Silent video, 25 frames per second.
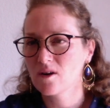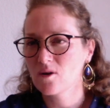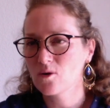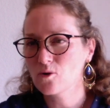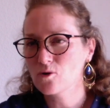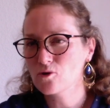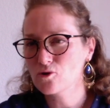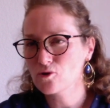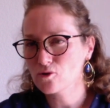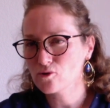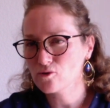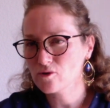
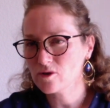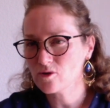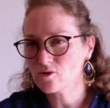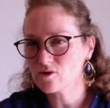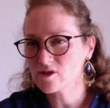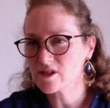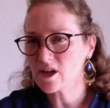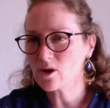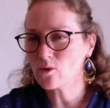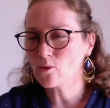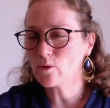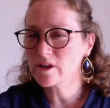Aujourd'hui, nous
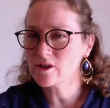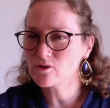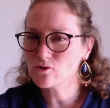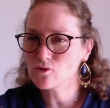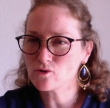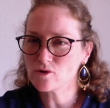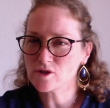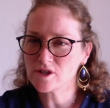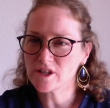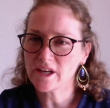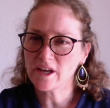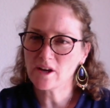allons
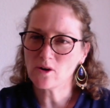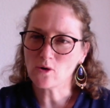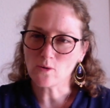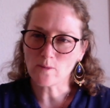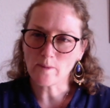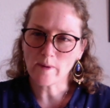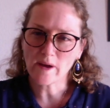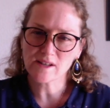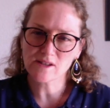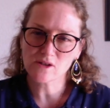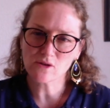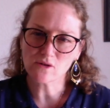étudier le
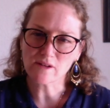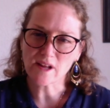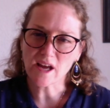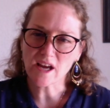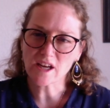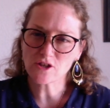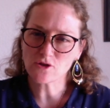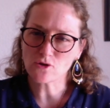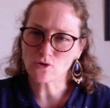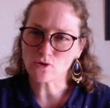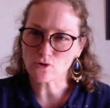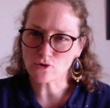
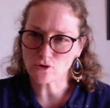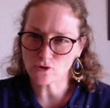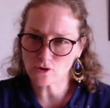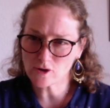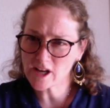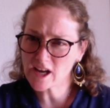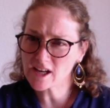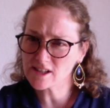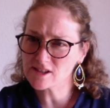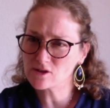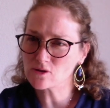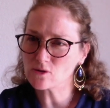personnage de
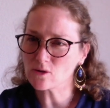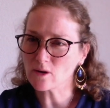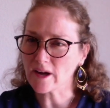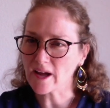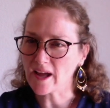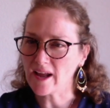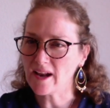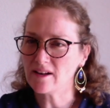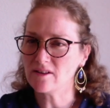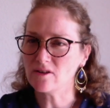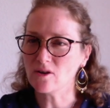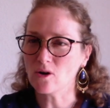Julien
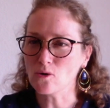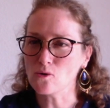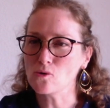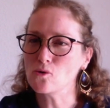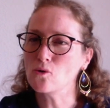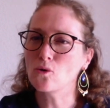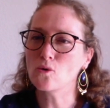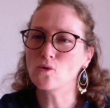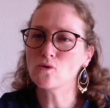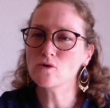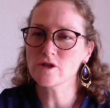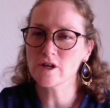Sorel dans Le
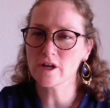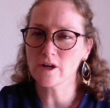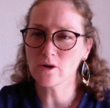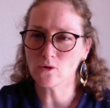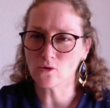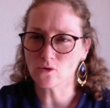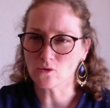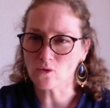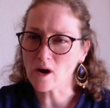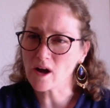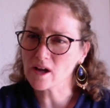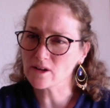Rouge et le
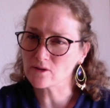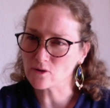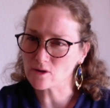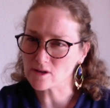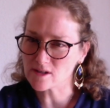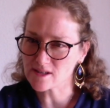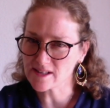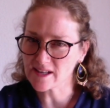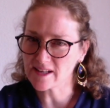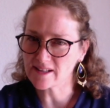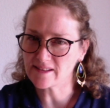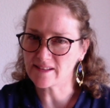Noir de
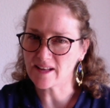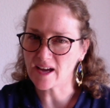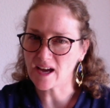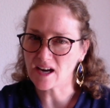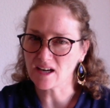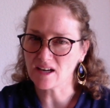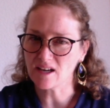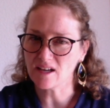Stendhal.